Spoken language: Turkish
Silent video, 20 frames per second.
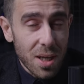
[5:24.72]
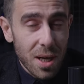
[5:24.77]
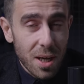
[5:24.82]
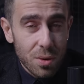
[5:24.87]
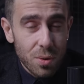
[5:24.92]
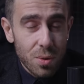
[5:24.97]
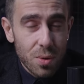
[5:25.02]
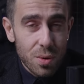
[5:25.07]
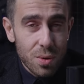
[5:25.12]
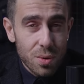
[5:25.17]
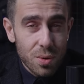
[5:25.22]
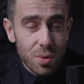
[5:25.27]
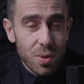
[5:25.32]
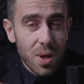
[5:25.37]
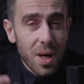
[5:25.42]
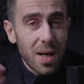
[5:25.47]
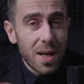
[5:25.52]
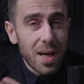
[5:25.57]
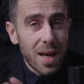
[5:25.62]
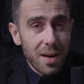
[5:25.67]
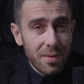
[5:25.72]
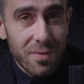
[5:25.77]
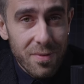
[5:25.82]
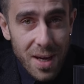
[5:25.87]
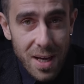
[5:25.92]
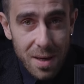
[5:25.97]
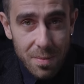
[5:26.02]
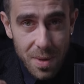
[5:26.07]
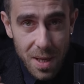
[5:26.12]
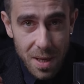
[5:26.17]
daha doğrusu alarm
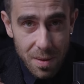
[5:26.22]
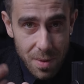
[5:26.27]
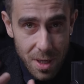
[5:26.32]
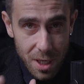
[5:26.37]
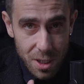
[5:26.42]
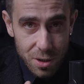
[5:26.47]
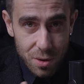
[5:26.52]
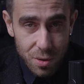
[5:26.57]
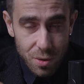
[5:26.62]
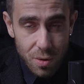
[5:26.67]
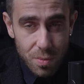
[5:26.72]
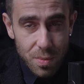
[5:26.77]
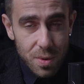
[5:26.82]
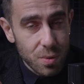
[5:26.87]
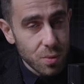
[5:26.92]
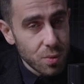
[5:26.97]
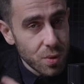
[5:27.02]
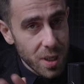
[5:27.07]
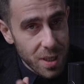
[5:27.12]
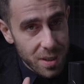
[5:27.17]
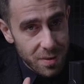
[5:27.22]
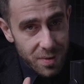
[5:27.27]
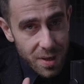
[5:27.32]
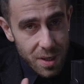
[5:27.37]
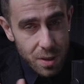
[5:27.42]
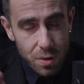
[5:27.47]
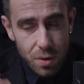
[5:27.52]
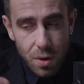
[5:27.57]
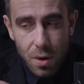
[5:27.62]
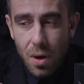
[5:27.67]
vermeye başlıyor, bir uyarı
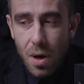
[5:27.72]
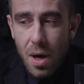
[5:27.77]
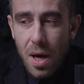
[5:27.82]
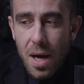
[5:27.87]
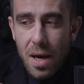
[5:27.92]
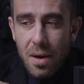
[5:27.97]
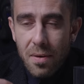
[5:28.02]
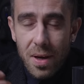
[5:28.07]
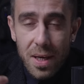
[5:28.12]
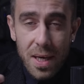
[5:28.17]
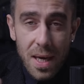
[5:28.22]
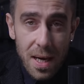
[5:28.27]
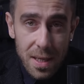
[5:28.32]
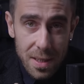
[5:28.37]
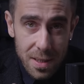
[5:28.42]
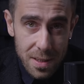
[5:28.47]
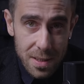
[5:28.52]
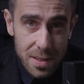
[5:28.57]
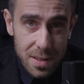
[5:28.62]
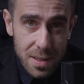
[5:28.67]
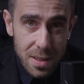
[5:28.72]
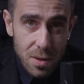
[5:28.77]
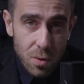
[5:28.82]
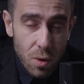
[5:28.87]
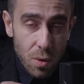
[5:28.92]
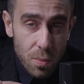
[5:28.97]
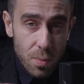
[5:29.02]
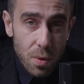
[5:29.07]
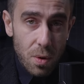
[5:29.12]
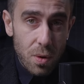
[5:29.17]
veriyor ve kendinizi
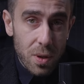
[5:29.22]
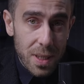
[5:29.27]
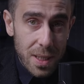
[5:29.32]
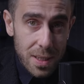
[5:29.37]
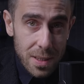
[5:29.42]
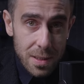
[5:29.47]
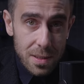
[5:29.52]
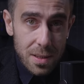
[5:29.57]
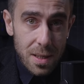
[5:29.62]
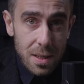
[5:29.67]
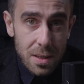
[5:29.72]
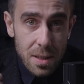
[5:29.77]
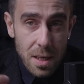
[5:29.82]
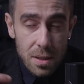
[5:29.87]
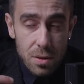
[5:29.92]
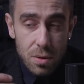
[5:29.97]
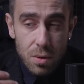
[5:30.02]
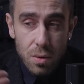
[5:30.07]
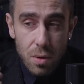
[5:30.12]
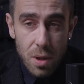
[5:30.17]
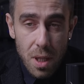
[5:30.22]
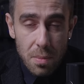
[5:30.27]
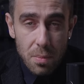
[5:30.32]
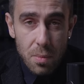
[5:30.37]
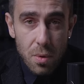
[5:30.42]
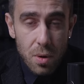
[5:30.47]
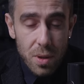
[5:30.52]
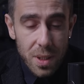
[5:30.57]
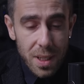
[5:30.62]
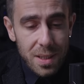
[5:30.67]
o bölgenin, radyasyon olan
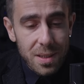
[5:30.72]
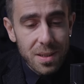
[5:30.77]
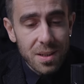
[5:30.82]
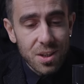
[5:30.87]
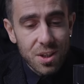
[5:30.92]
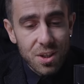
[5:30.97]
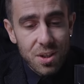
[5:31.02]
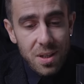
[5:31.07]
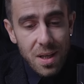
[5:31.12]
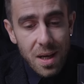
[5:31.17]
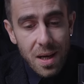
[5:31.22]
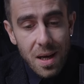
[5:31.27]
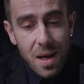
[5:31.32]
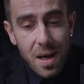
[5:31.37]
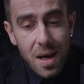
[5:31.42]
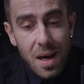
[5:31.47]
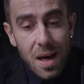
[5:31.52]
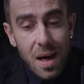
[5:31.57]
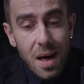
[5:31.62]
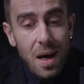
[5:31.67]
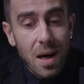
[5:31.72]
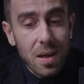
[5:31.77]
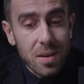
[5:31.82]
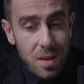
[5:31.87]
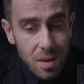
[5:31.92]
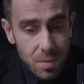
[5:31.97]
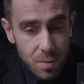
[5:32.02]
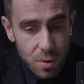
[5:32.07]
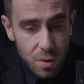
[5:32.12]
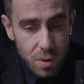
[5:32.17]
bölgenin dışına
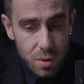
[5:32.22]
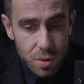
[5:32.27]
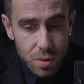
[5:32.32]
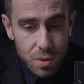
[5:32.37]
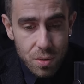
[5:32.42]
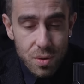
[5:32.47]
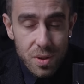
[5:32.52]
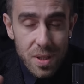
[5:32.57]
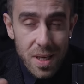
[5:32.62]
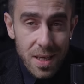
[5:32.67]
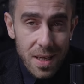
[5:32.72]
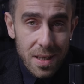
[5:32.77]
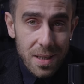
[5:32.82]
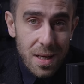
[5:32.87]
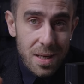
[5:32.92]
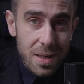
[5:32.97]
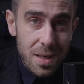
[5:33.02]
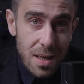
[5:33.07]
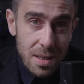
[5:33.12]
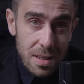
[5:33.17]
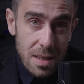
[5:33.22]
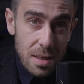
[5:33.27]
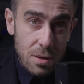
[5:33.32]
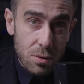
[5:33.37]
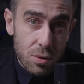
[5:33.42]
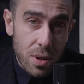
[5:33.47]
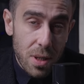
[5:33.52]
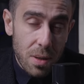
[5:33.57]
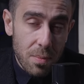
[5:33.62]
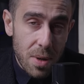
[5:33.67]
atabiliyorsunuz. Ne kadar
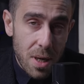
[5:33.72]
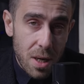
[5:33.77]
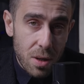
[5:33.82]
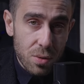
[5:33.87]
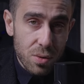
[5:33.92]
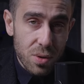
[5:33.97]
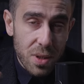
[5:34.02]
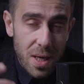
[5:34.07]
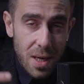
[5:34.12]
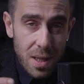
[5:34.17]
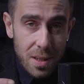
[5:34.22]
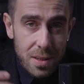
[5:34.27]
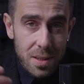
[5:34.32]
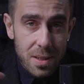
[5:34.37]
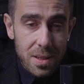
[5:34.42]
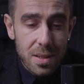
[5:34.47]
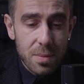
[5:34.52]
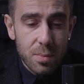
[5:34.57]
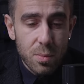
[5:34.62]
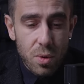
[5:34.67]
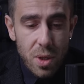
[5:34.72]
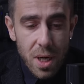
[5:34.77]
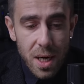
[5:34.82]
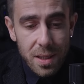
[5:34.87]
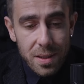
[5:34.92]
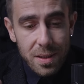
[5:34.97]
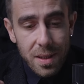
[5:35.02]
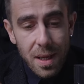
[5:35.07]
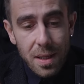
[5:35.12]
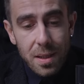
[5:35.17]
radyasyona maruz kaldığınızı bu
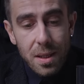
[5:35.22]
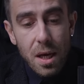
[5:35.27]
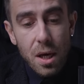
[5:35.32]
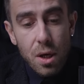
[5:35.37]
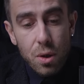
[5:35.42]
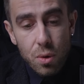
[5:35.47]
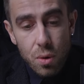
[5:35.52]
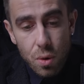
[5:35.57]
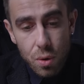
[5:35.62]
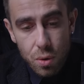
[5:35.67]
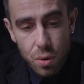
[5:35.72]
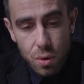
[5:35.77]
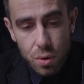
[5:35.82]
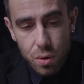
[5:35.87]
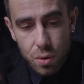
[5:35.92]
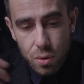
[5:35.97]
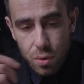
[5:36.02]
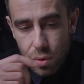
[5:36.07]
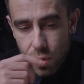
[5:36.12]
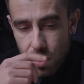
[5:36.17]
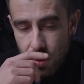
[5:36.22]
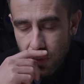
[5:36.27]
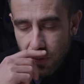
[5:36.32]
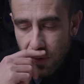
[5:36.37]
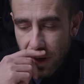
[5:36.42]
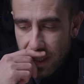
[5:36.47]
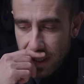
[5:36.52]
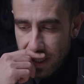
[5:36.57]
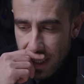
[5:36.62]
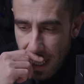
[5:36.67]
karttan görüyorsunuz.
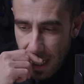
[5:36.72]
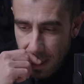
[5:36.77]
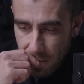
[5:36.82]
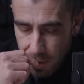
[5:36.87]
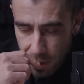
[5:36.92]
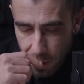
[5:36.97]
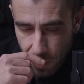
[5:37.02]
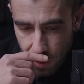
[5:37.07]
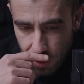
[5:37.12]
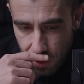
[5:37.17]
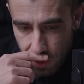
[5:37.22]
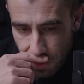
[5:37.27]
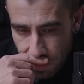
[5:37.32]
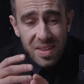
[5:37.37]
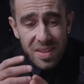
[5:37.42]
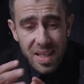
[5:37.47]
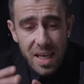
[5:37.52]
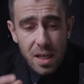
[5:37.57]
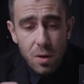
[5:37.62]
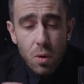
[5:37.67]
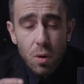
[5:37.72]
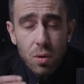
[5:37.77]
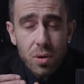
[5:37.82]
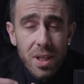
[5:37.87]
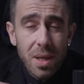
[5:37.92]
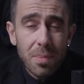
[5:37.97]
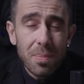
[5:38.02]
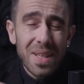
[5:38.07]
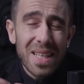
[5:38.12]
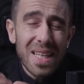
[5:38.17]
Ve diğer bir konu
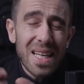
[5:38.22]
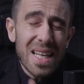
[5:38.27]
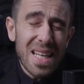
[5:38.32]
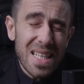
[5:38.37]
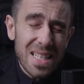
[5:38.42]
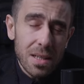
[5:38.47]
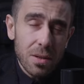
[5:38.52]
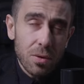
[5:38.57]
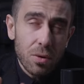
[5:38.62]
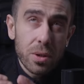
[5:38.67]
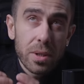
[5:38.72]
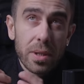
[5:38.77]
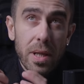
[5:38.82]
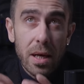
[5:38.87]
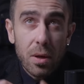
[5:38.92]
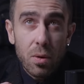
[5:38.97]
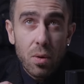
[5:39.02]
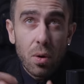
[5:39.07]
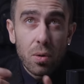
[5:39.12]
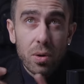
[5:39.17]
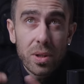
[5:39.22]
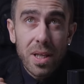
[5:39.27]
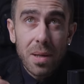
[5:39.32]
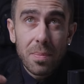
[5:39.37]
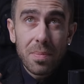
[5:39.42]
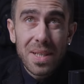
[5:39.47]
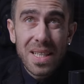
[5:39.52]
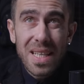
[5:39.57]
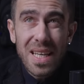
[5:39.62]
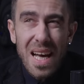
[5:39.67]
dekontamina,
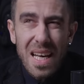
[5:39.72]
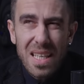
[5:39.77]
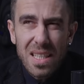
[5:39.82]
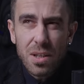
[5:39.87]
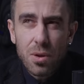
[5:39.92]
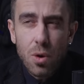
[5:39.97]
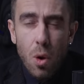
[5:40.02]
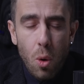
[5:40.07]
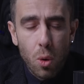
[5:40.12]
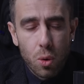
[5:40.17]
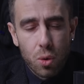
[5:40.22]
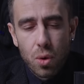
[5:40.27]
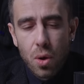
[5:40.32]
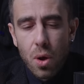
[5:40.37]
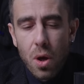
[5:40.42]
dekontaminasyon